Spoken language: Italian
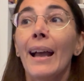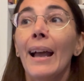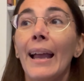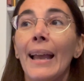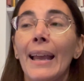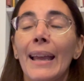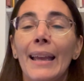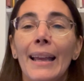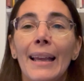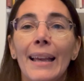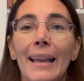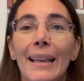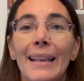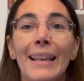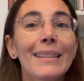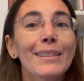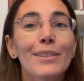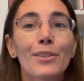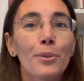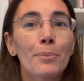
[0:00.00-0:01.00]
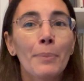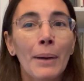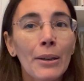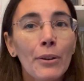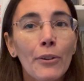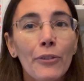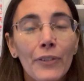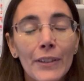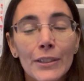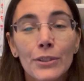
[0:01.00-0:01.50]
eh, l'essere umano
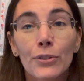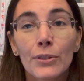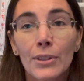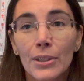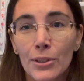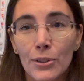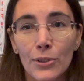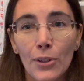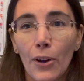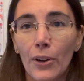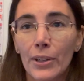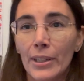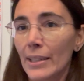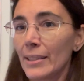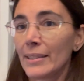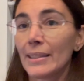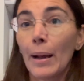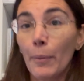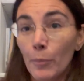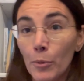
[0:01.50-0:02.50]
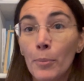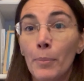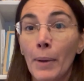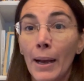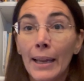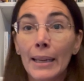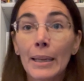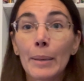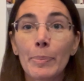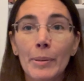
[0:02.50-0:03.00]
è fatto di storie, siamo
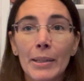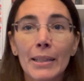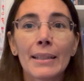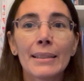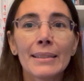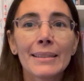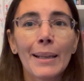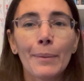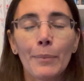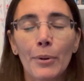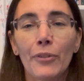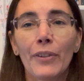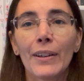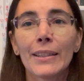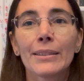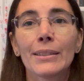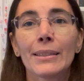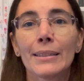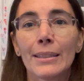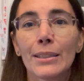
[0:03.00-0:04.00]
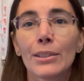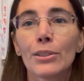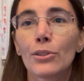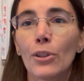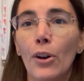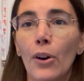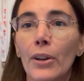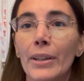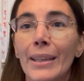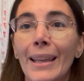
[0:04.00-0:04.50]
umani perché siamo fatti di
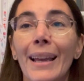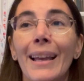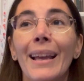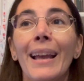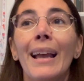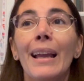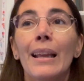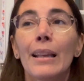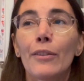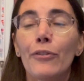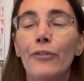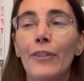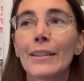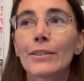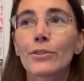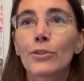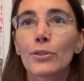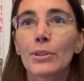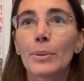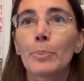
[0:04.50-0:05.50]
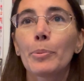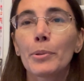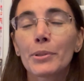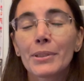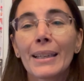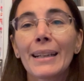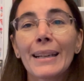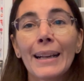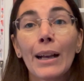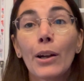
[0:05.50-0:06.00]
storie. Il fatto di
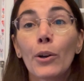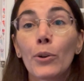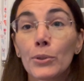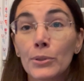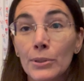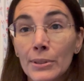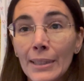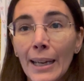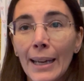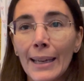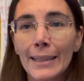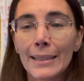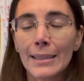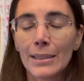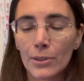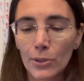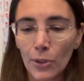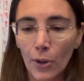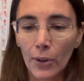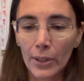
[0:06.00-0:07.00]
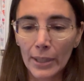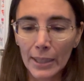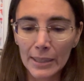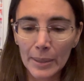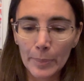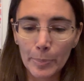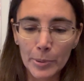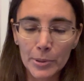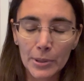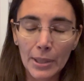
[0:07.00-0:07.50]
poter raccontare storie,
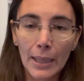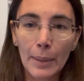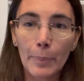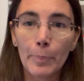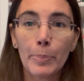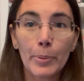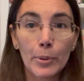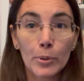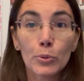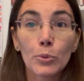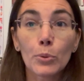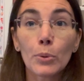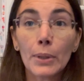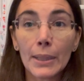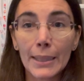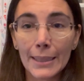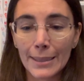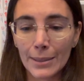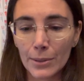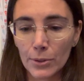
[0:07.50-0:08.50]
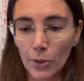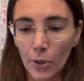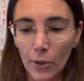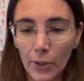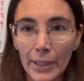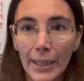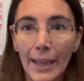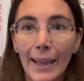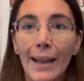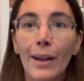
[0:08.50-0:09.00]
di poter produrre
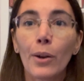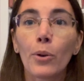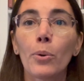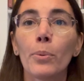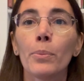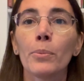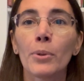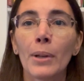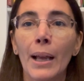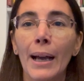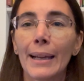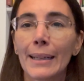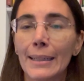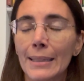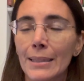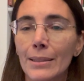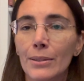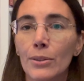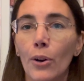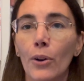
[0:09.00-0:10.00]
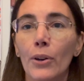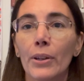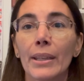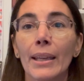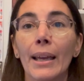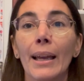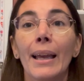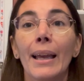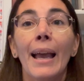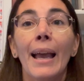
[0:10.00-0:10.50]
storie e accumulare
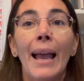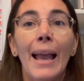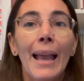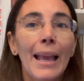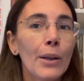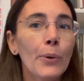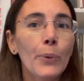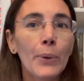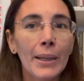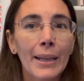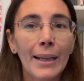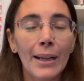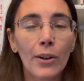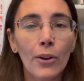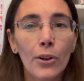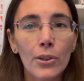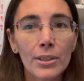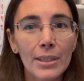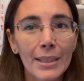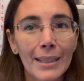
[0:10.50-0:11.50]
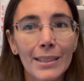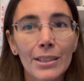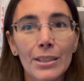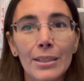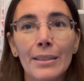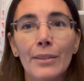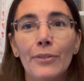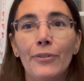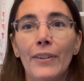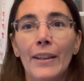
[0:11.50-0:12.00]
storie è l'unica cosa che ci
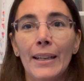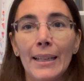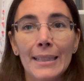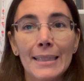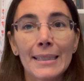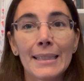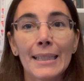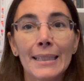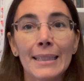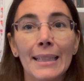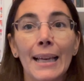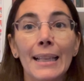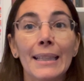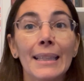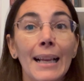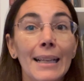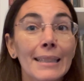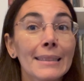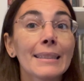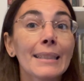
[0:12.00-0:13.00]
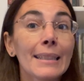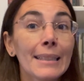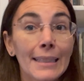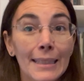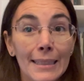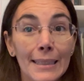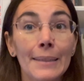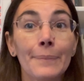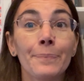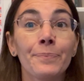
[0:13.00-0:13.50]
differenzia dagli
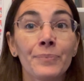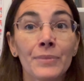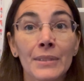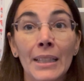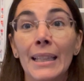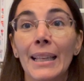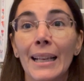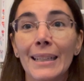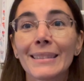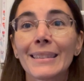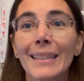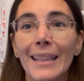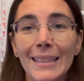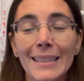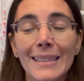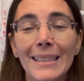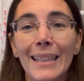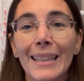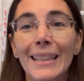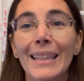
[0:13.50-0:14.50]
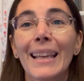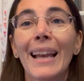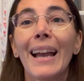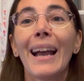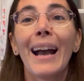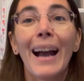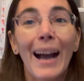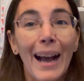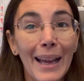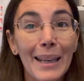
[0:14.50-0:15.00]
altri, dagli altri esseri
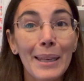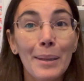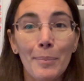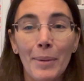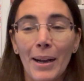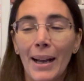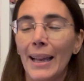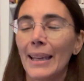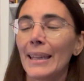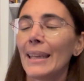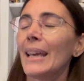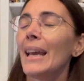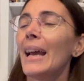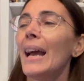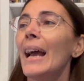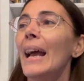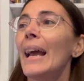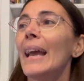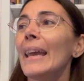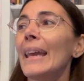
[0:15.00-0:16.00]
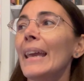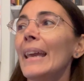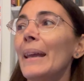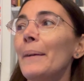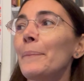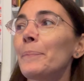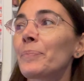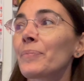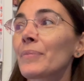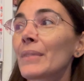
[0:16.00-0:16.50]
animali. E,
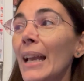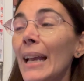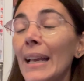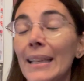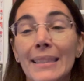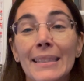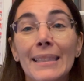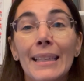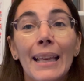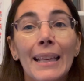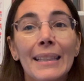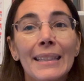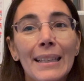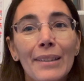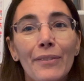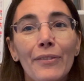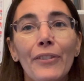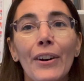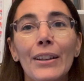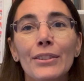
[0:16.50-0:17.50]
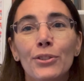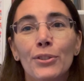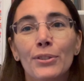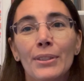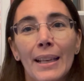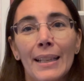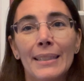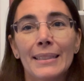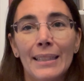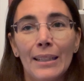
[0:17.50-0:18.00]
ehm, e, se, e il fatto di
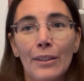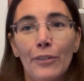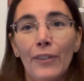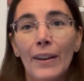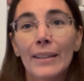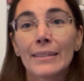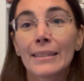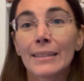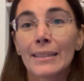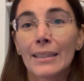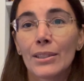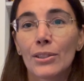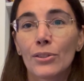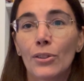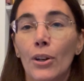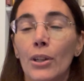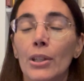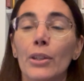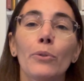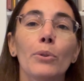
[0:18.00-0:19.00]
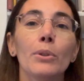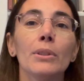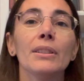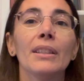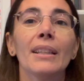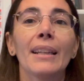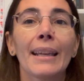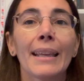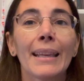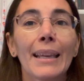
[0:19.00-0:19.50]
essere fatti di storie vuol
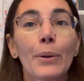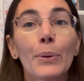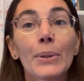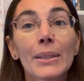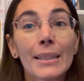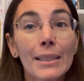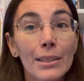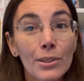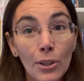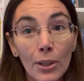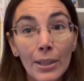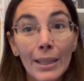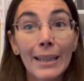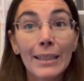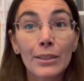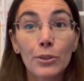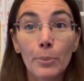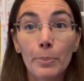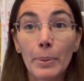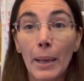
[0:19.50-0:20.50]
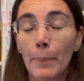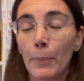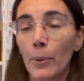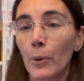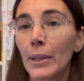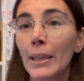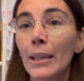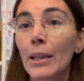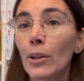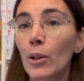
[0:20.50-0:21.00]
dire che queste storie le dobbiamo
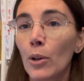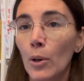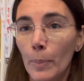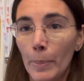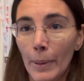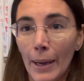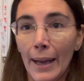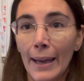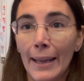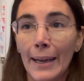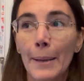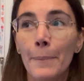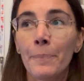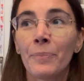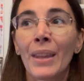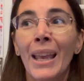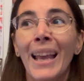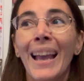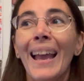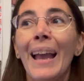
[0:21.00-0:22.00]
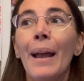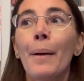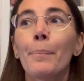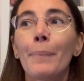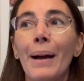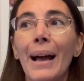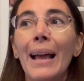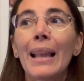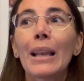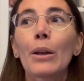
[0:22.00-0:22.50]
inglobare,
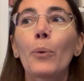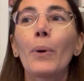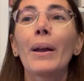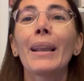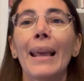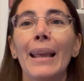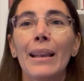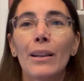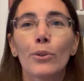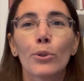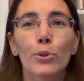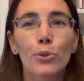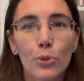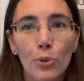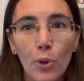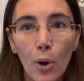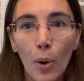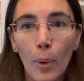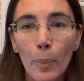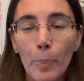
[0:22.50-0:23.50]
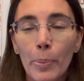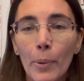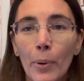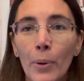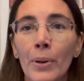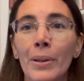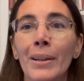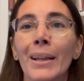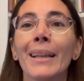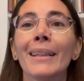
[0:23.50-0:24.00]
ma qual è lo
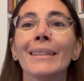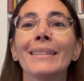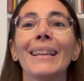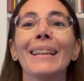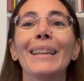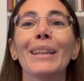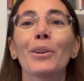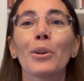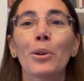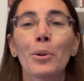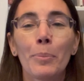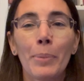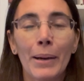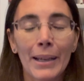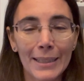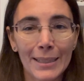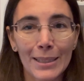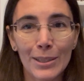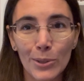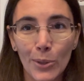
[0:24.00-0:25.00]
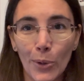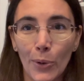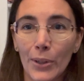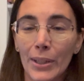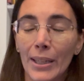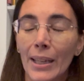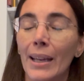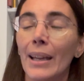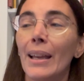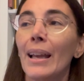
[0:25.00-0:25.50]
scopo dell'inglobare
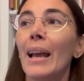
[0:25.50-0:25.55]
storie?